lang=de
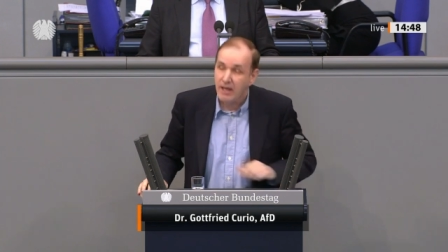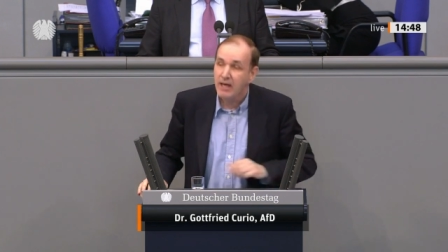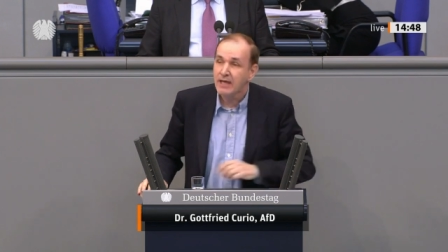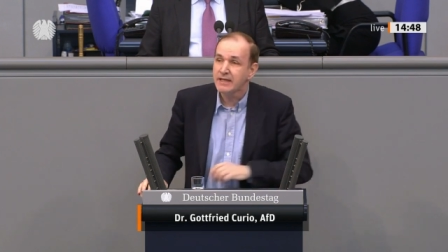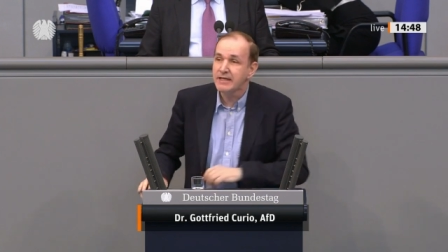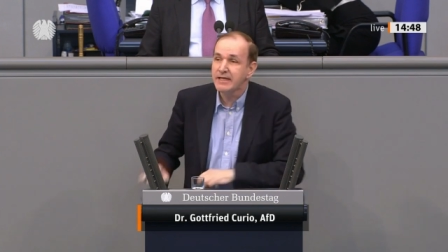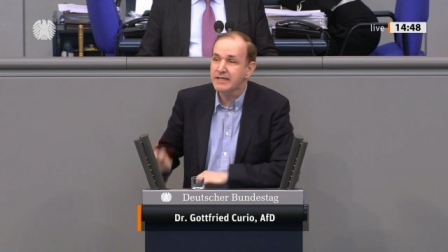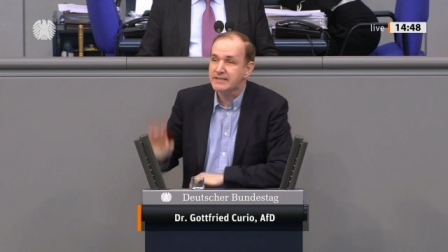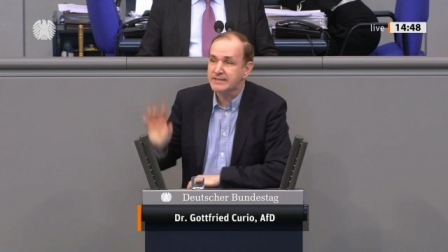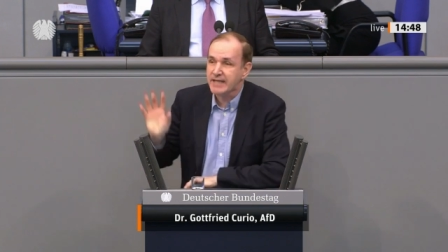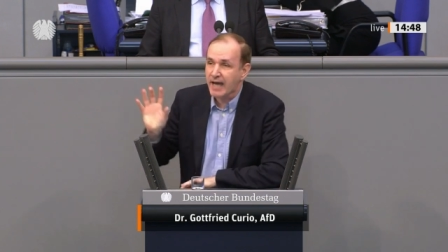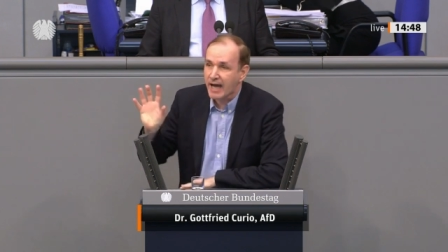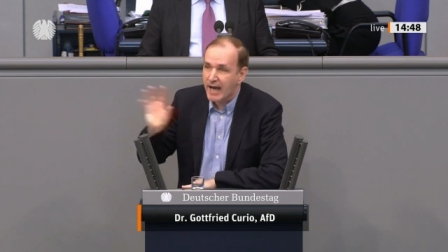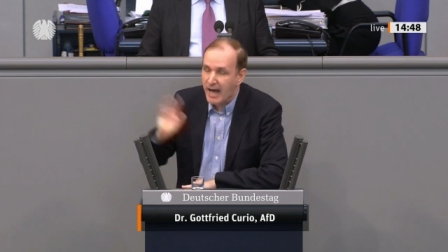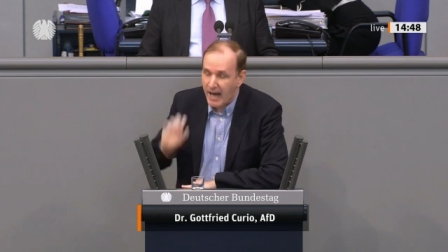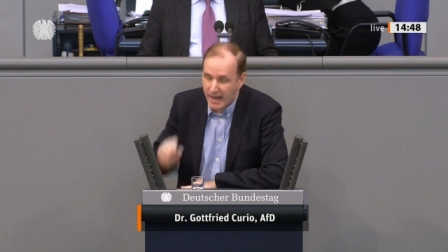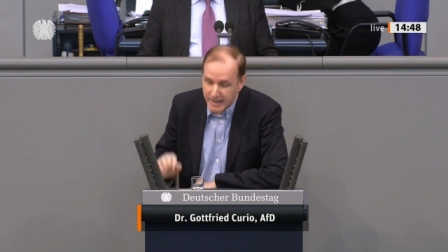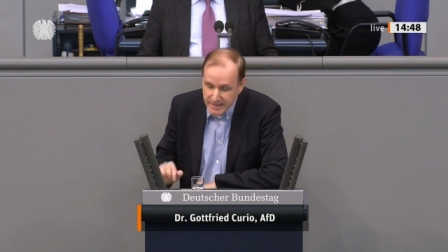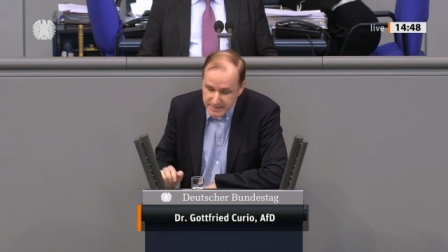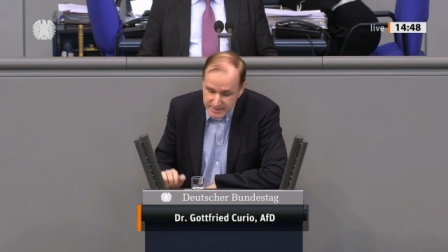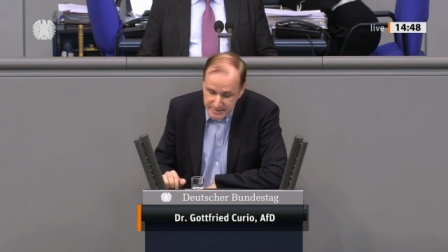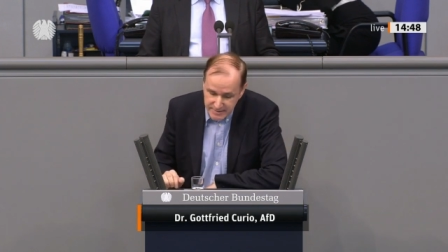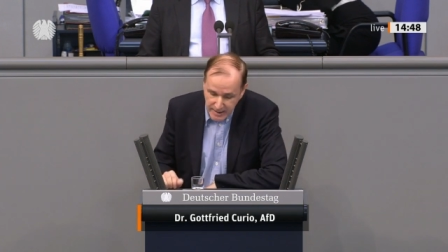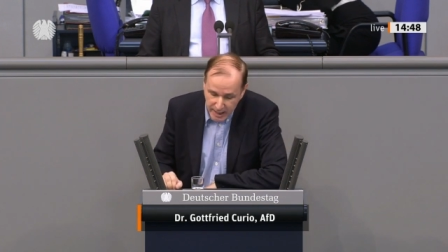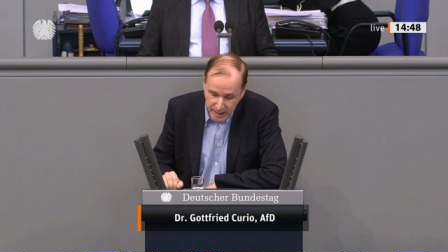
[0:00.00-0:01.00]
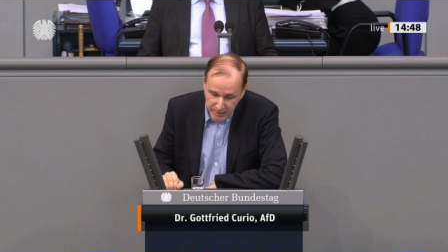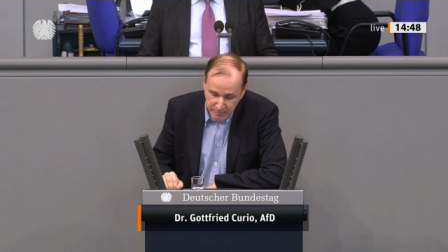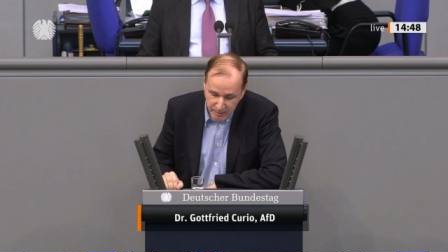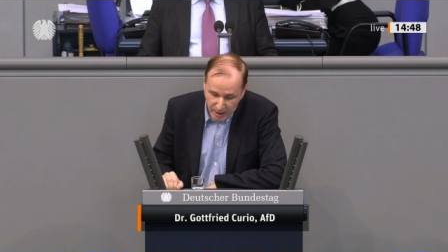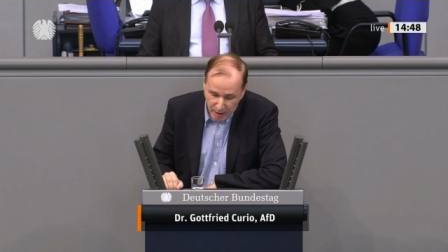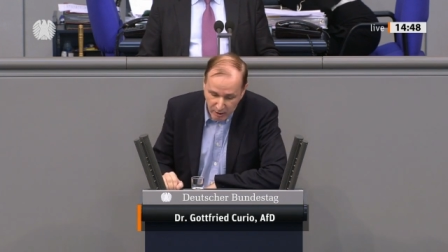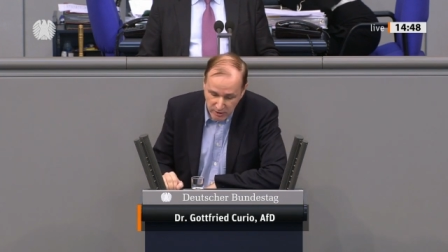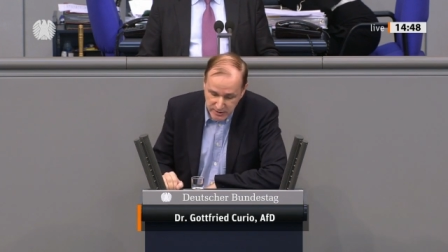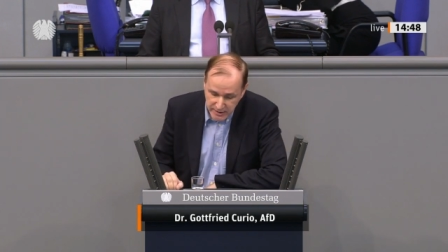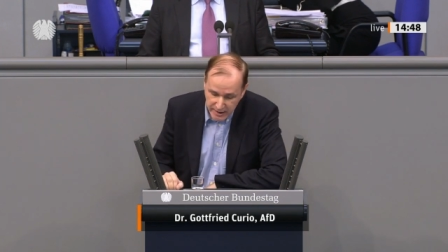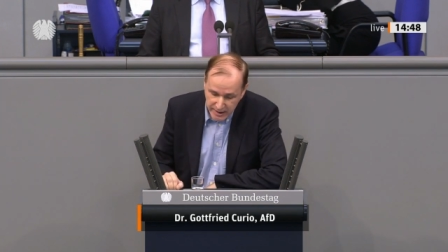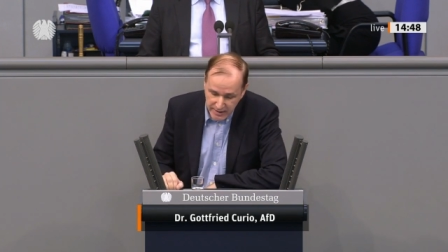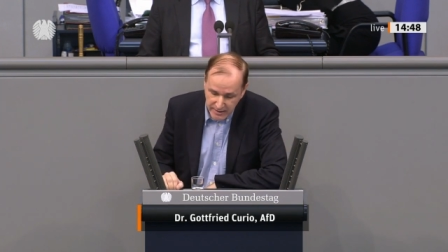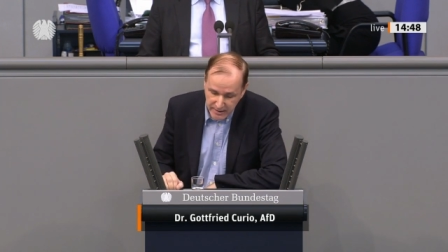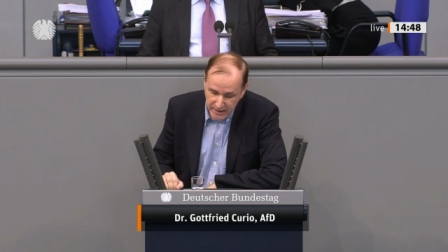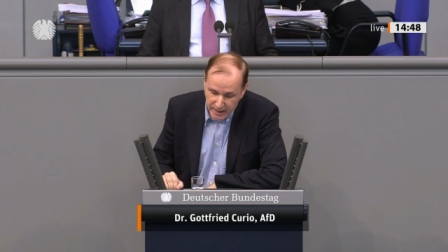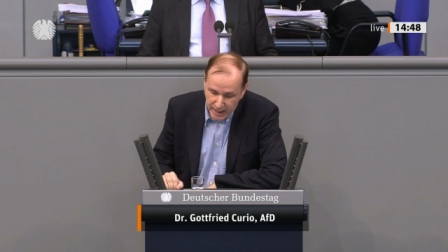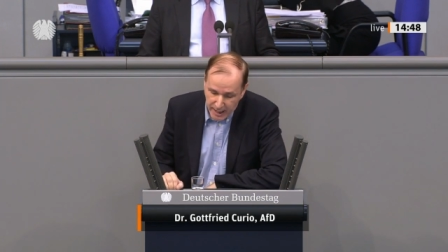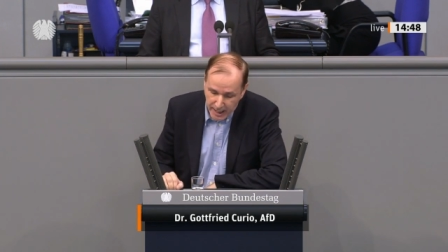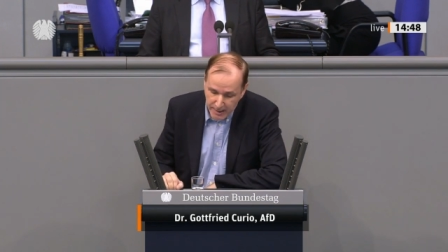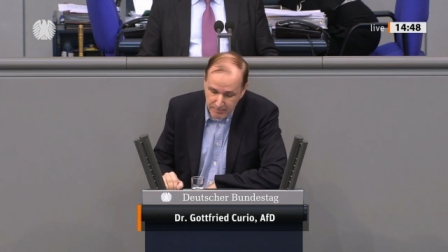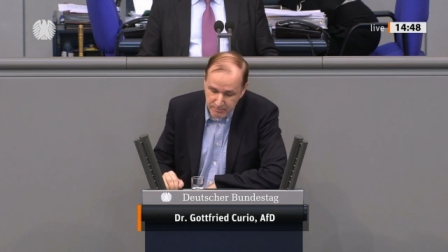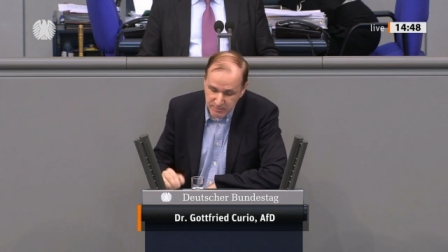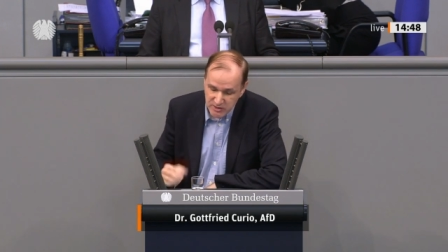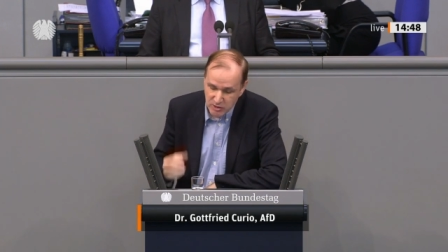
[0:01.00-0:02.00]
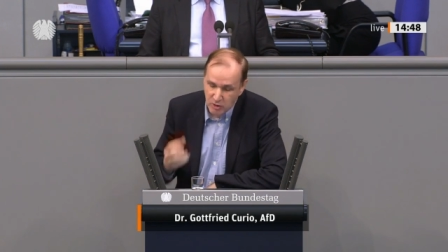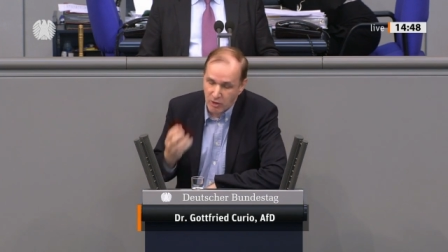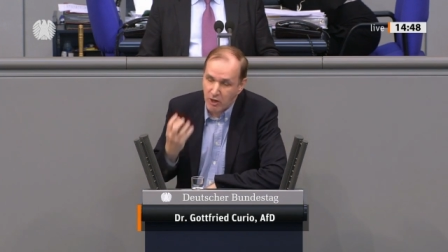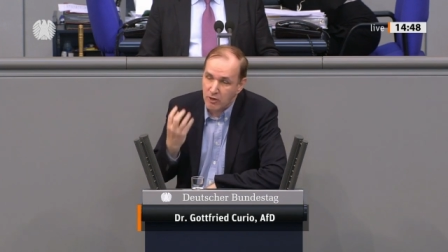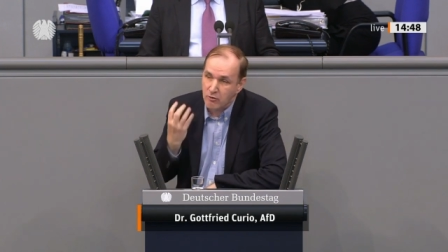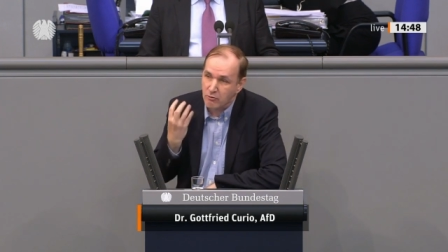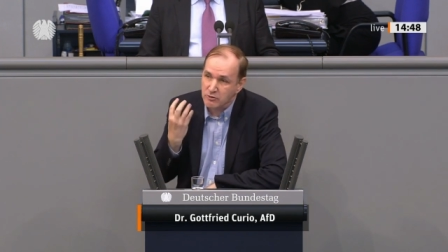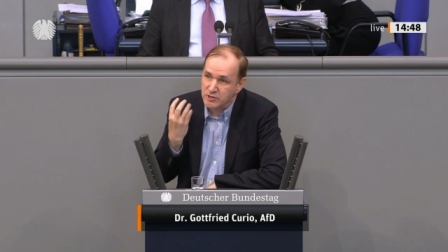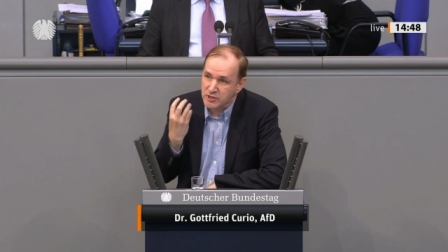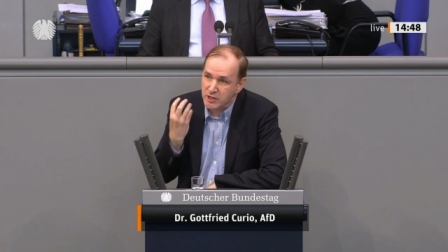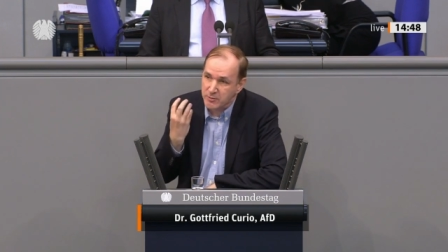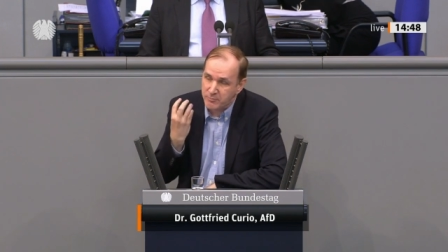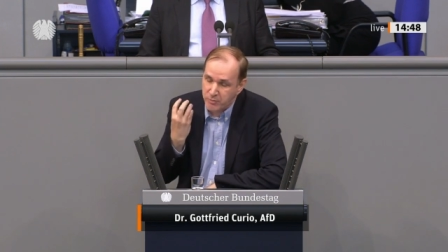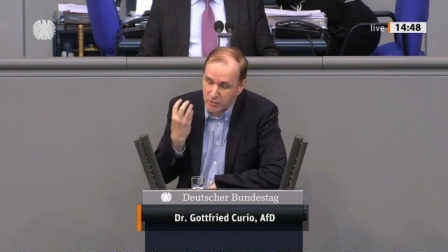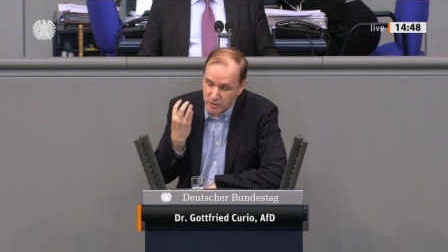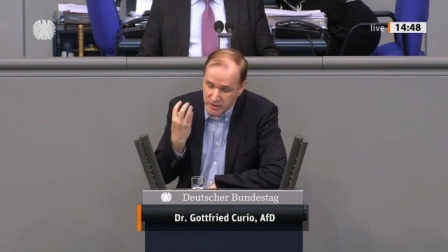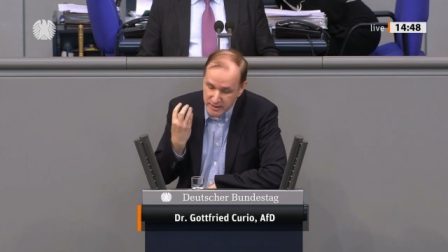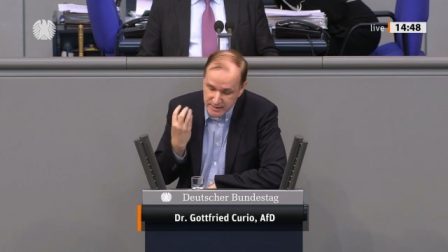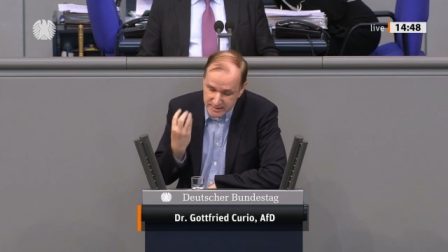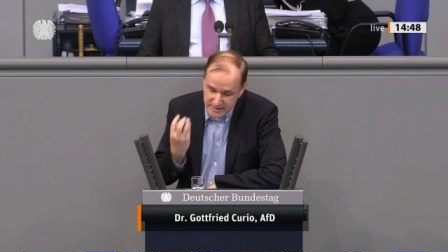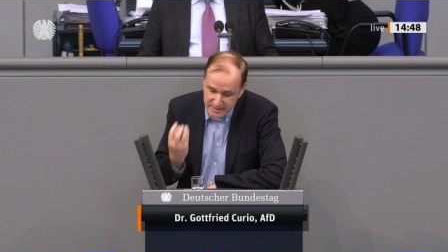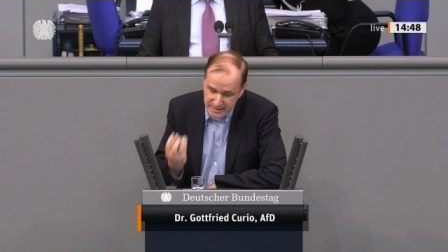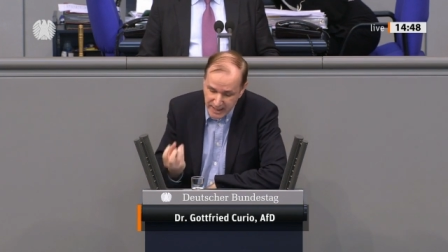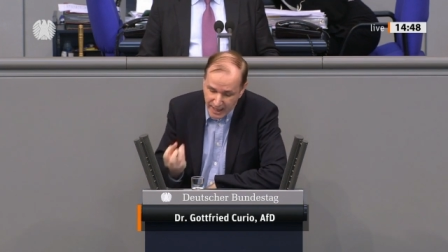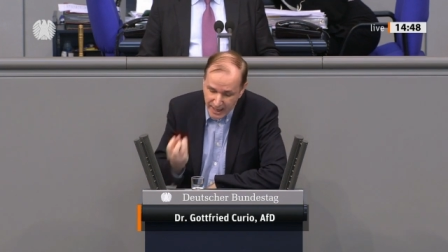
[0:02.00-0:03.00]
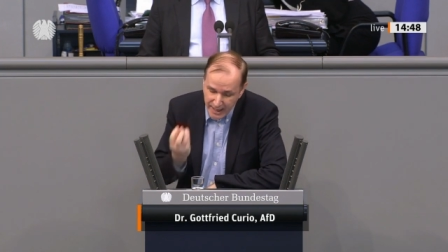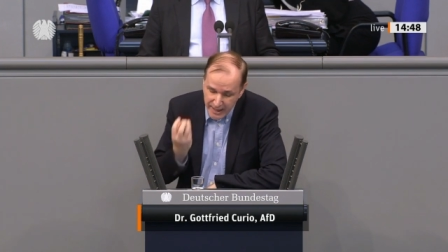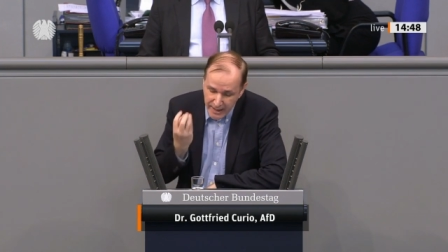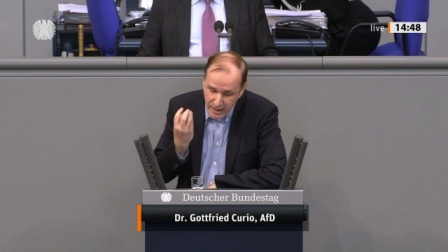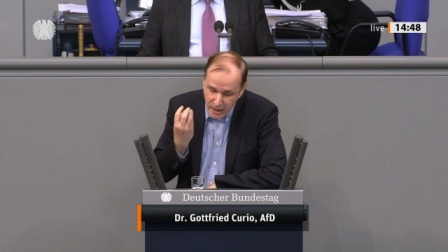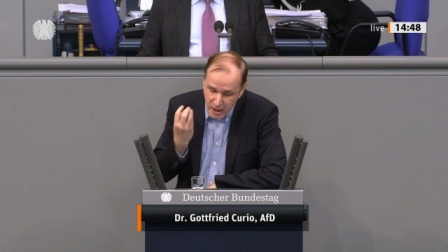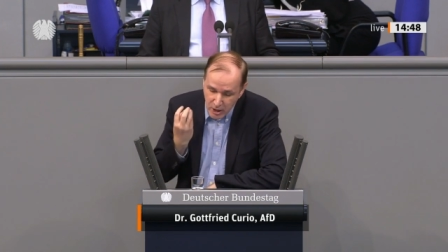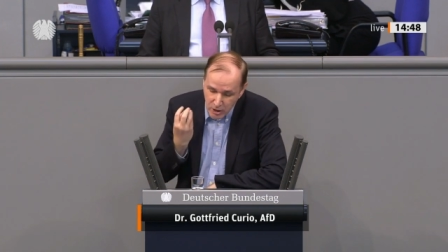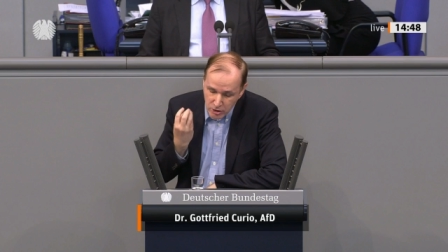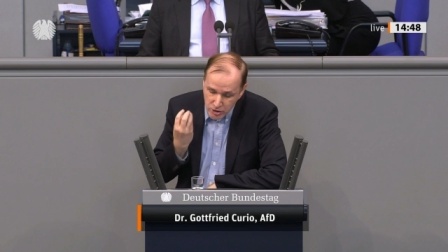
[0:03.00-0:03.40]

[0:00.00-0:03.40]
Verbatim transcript: Nicht der Reichstag braucht einen Graben, sondern unsere Polizei,